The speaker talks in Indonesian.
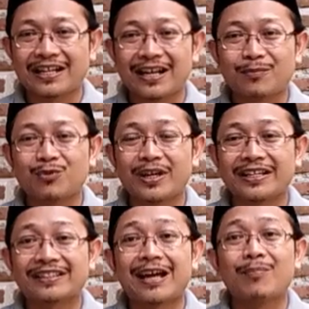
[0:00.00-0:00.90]
agak
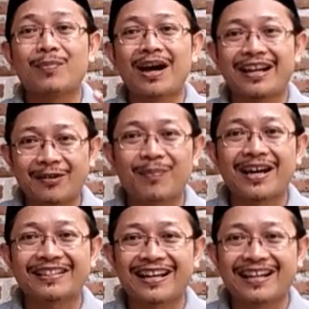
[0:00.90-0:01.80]
mulai tambah
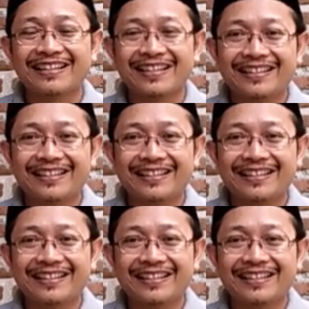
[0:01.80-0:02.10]
lemaknya